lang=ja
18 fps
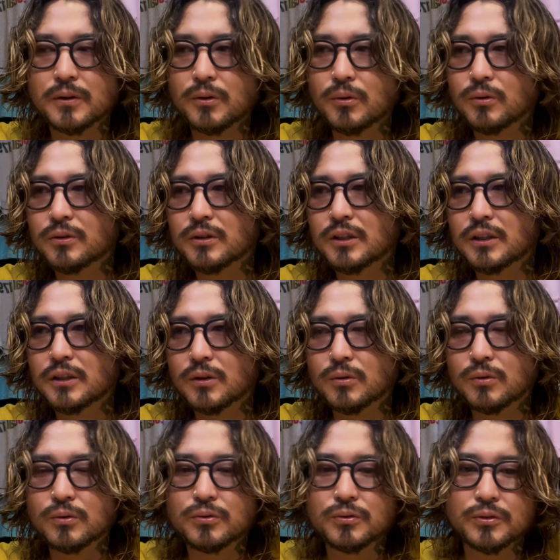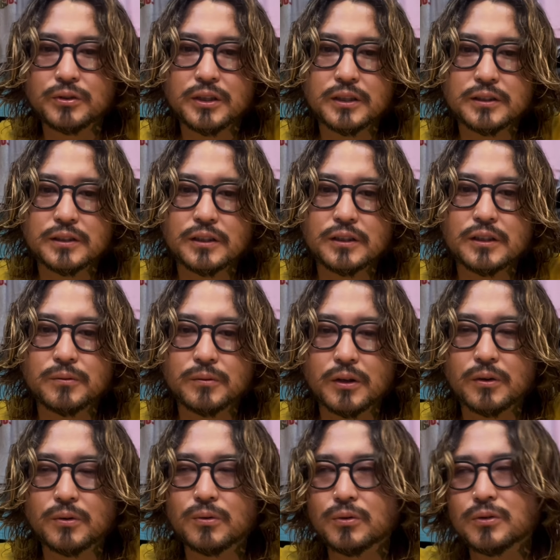ロンティーってこう古着屋さん行っても
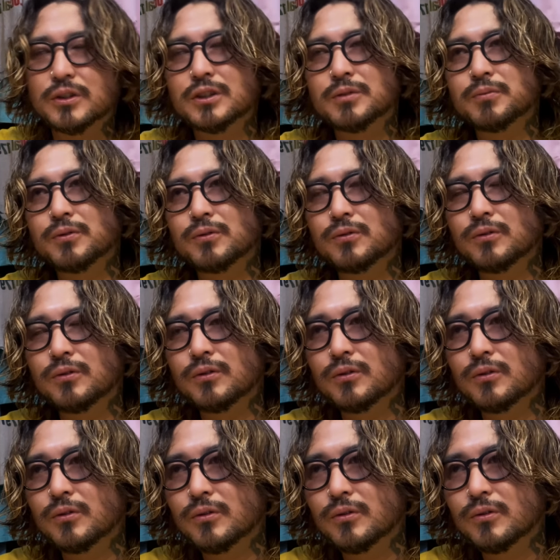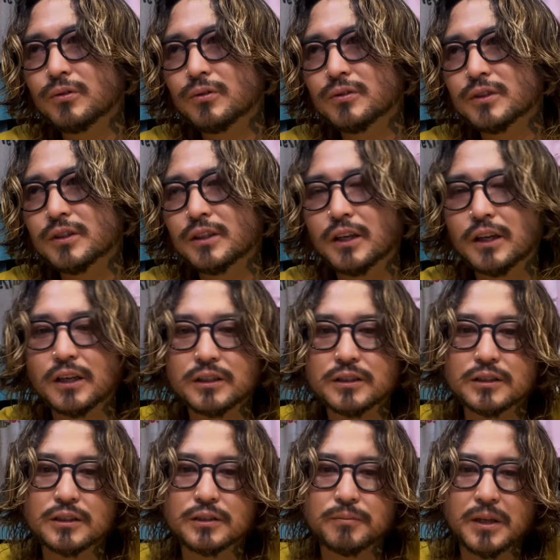ね、こう自分の好きな感
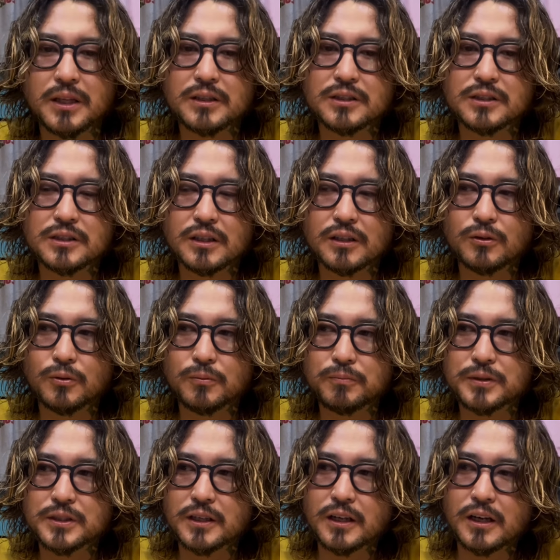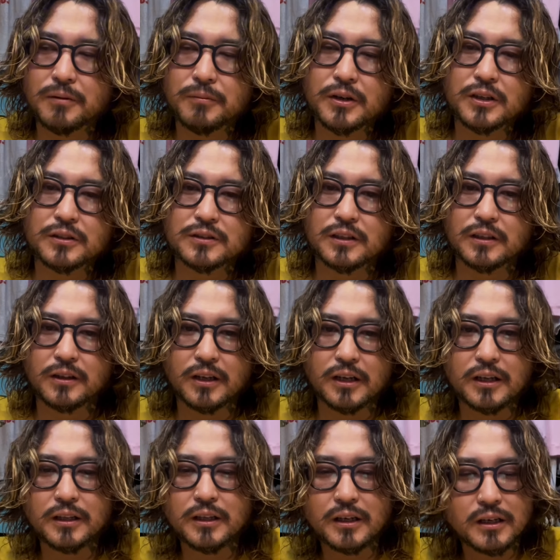じにめっちゃドンピシャでハマるやつってな
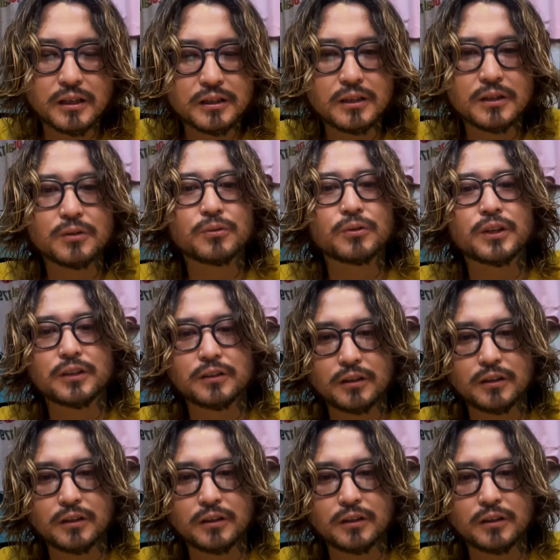かなか出てこないん